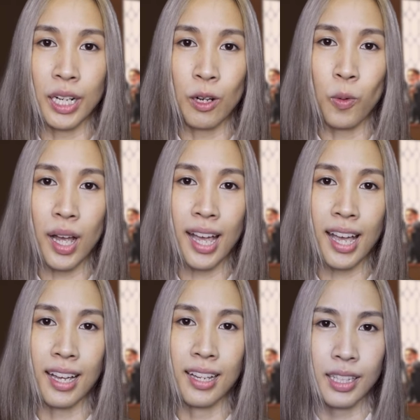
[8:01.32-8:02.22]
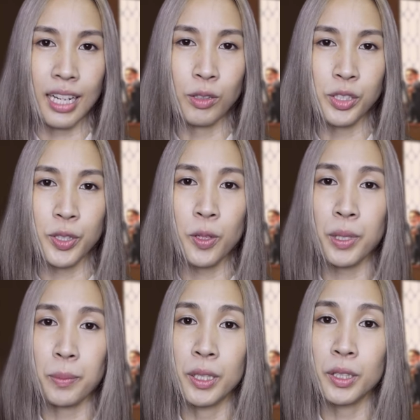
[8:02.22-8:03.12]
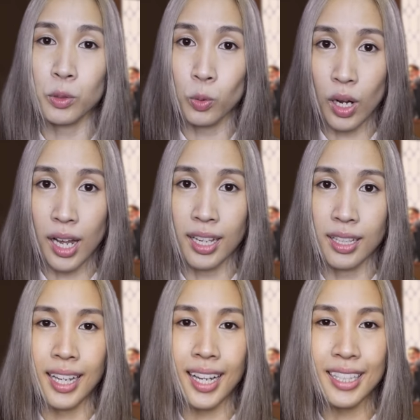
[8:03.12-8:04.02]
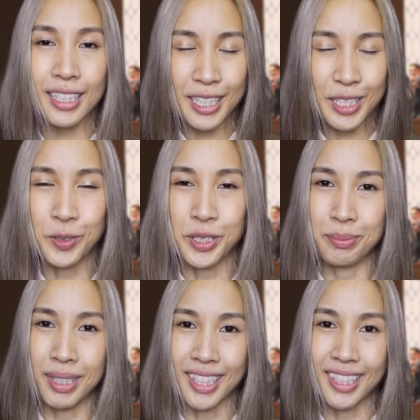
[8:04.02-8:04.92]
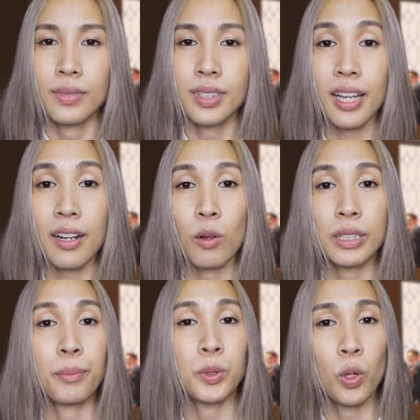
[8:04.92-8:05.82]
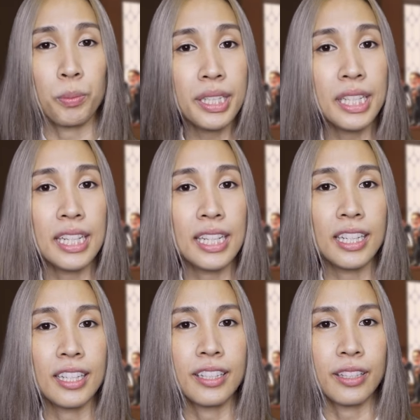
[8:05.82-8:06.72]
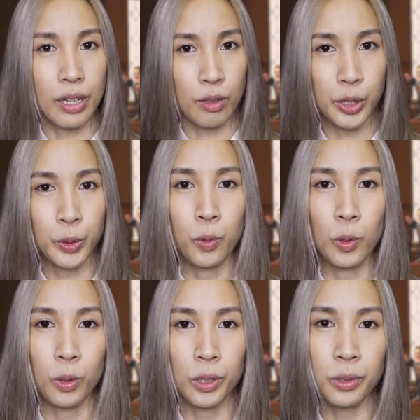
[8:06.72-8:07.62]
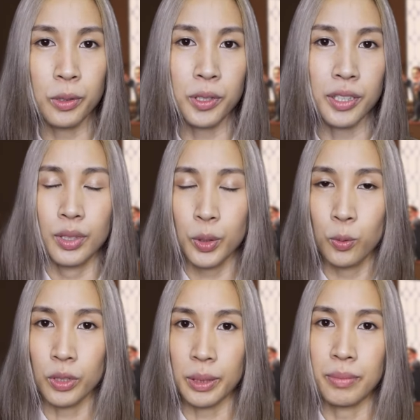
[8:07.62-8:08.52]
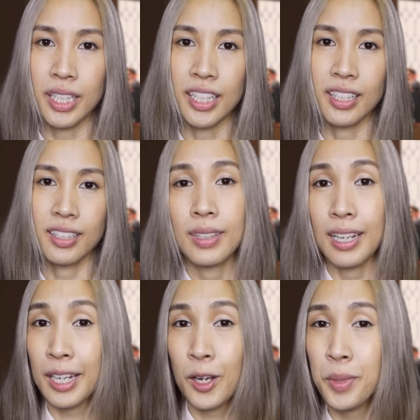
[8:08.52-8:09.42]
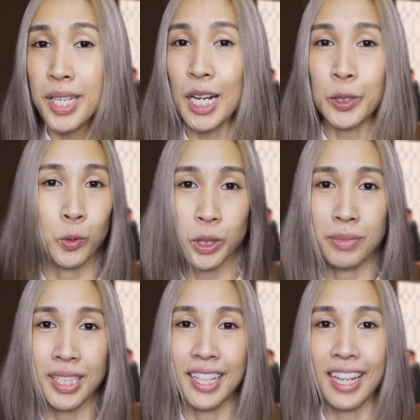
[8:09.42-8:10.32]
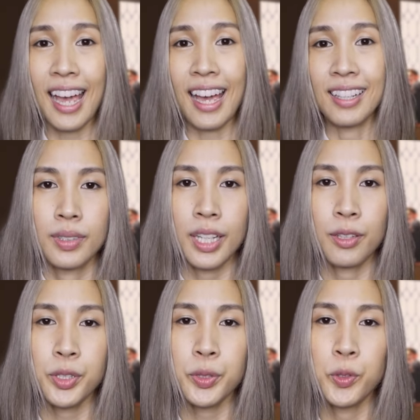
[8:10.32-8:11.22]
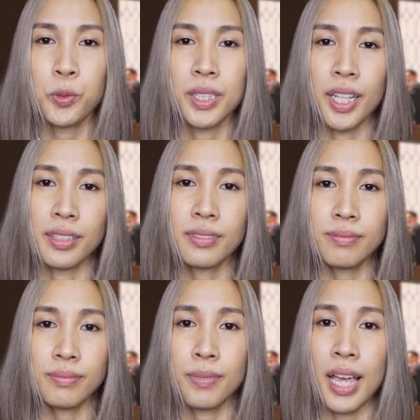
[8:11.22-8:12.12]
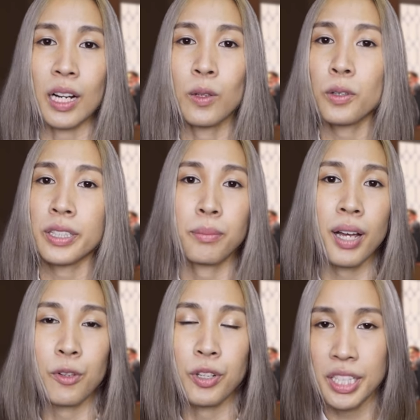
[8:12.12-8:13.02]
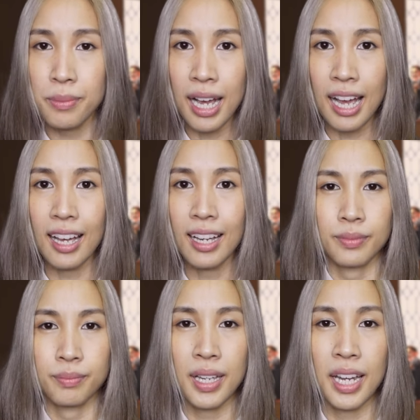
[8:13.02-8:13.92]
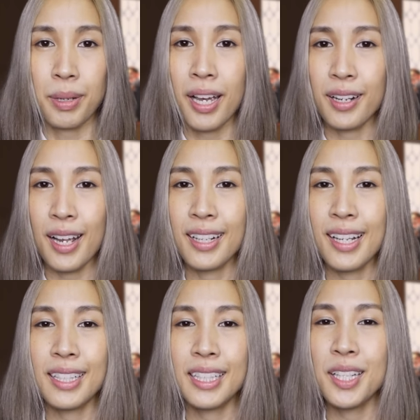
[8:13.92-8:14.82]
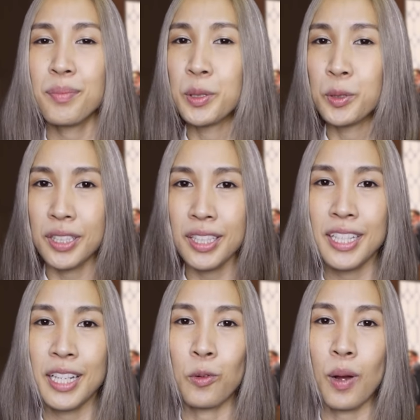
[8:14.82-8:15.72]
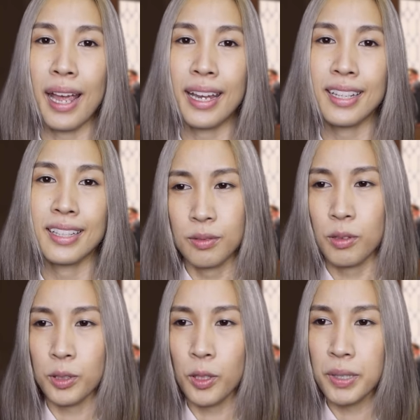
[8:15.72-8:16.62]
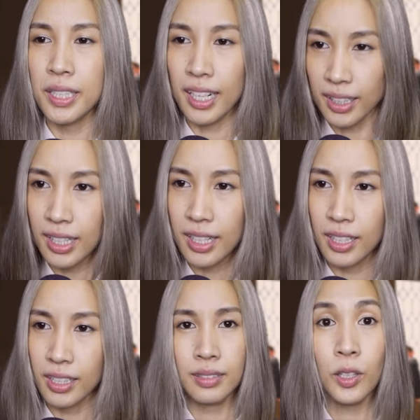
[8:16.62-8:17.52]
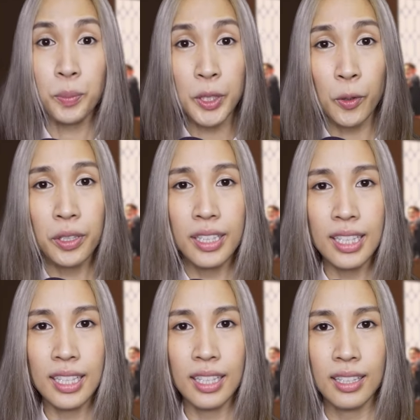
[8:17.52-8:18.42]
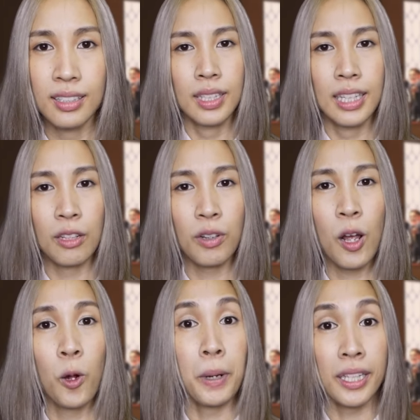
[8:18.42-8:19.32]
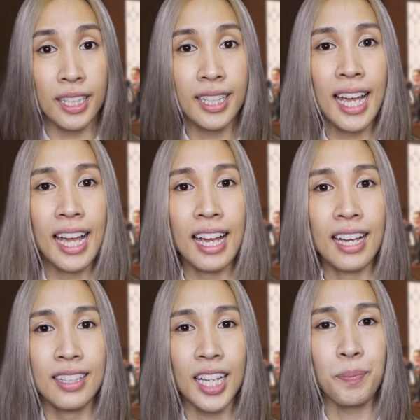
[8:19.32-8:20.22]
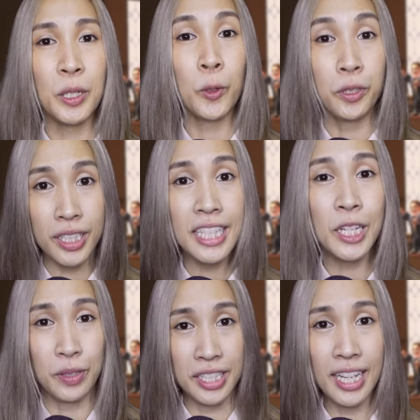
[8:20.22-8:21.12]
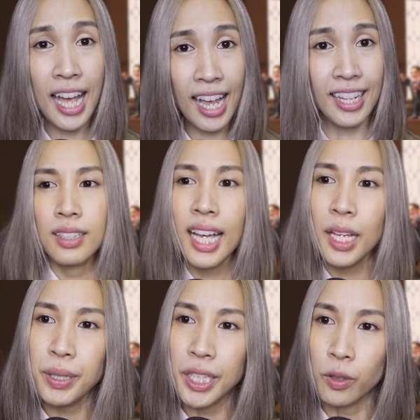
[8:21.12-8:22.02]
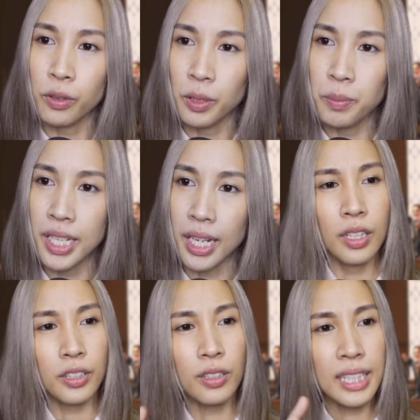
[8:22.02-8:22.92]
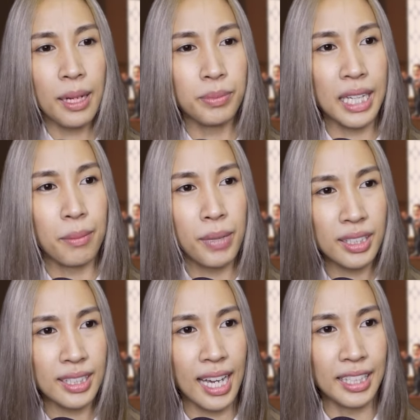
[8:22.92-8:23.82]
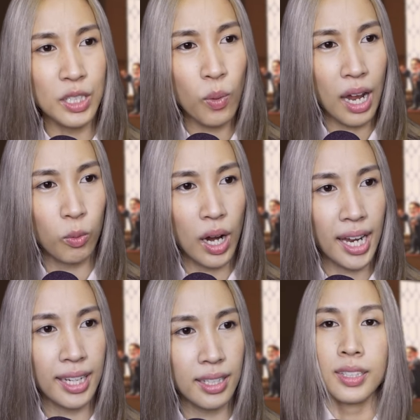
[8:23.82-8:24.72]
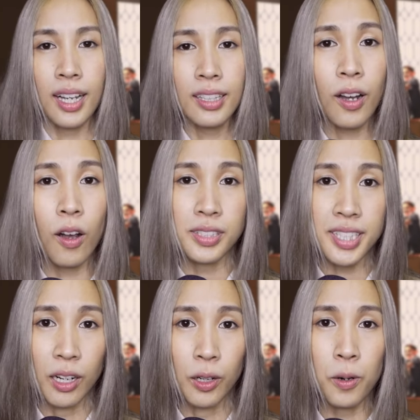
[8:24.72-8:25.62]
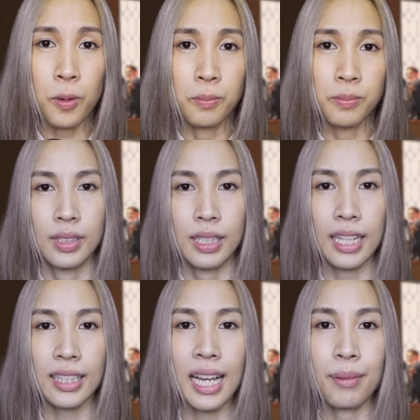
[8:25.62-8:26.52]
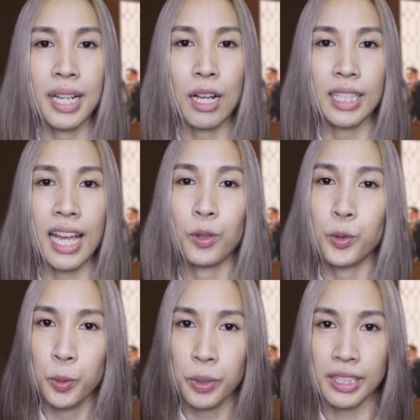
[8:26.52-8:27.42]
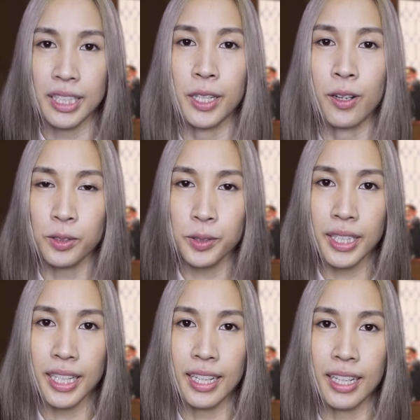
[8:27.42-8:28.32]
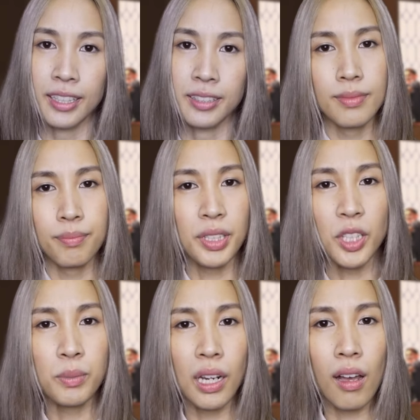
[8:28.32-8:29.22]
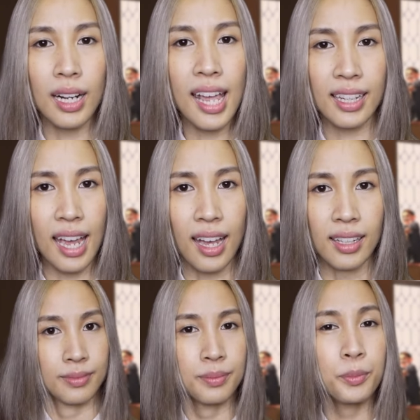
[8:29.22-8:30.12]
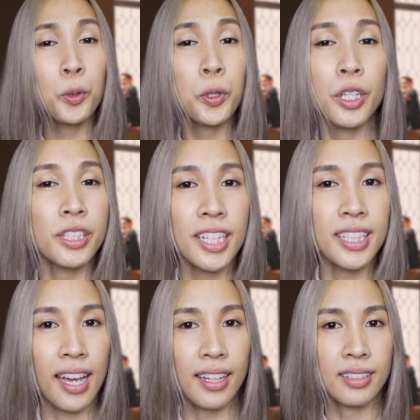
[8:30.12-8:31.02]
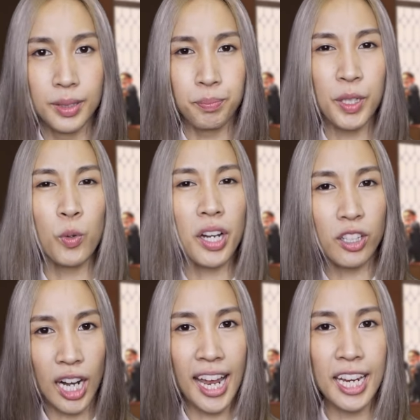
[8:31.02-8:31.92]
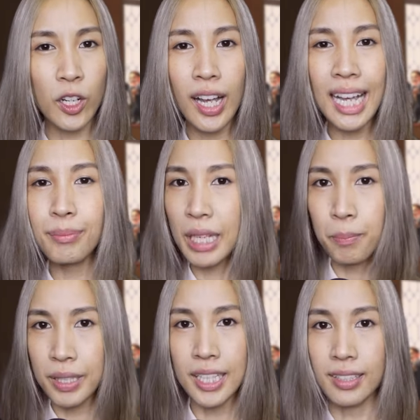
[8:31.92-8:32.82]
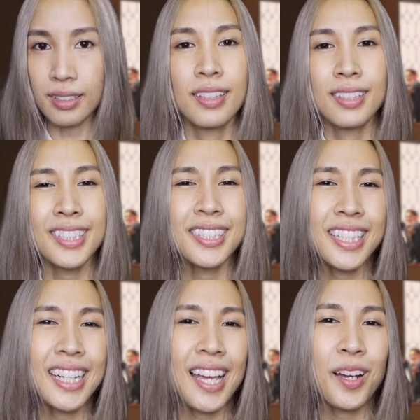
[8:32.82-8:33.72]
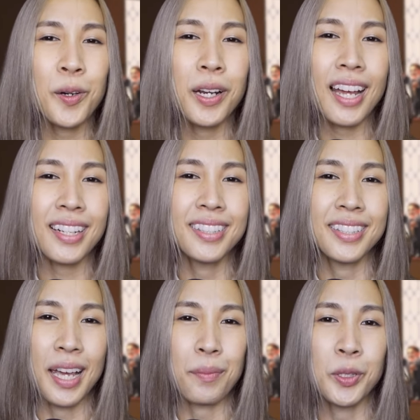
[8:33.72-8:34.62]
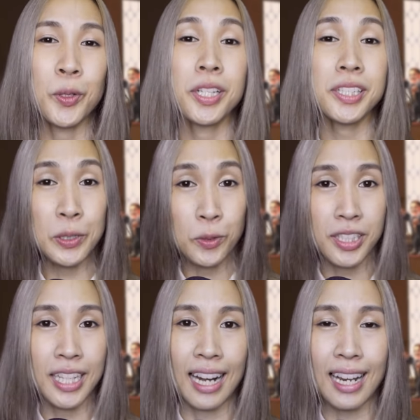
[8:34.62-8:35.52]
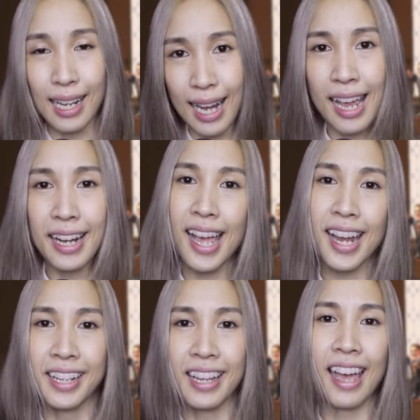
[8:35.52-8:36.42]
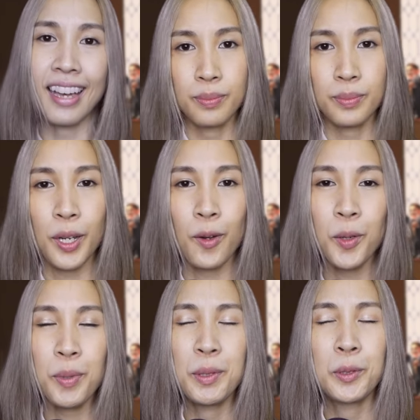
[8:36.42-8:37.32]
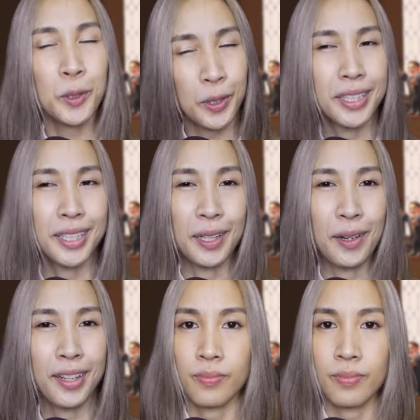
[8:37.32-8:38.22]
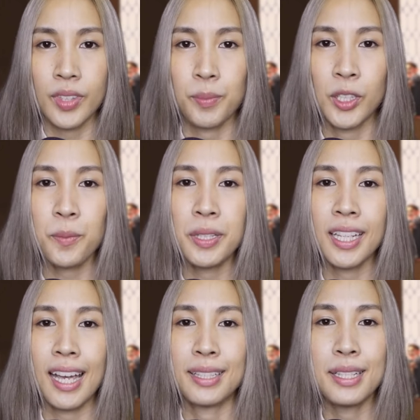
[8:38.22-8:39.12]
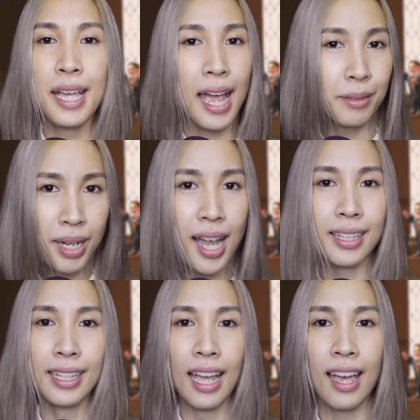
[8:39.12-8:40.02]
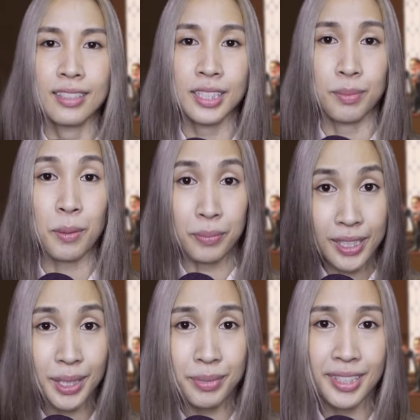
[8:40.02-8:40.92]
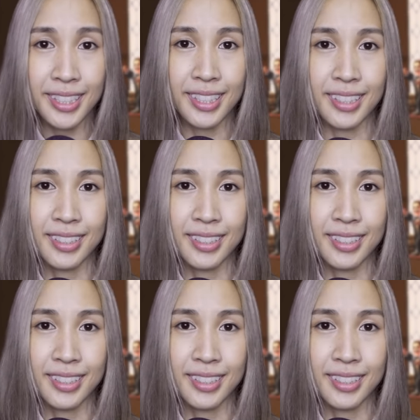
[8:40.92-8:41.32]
เขาว่าเขาจะต้องประพฤติตัวให้ดีอยู่เสมอถ้าเราทำตัวไม่ดีเราจะถูกลงโทษถูกตำหนิและเขาไม่อยากถูกตำหนิค่ะเขาจึงดูเหมือนแบกโลกทั้งใบไว้ที่บ่าแบกภาระหน้าที่มนุษย์ที่ดีเอาไว้เราต้องเป็นเด็กดีต้องเป็นคนดีแล้วเราพัฒนาให้เป็นคนที่ดีกว่านี้ได้ห้ามผิดกฎระเบียบต้องทำตามมาตรฐานที่วางไว้ทั้งของสังคมและตามแนวทางอุดมคติของตนเองไม่ต้องมาลอกแลกค่ะพวกคุณก็เช่นกันไม่ว่าใครก็ห้ามทำผิดจริงๆแล้วคนลักษณ์หนึ่งเนี่ยเป็นคนที่สนุกสนานหลั่นล้าได้นะคะเขาก็เป็นมนุษย์คนหนึ่งอะเนาะแต่มันก็เป็นการที่ยากมากนะคะสำหรับเพื่อนเบอร์หนึ่ง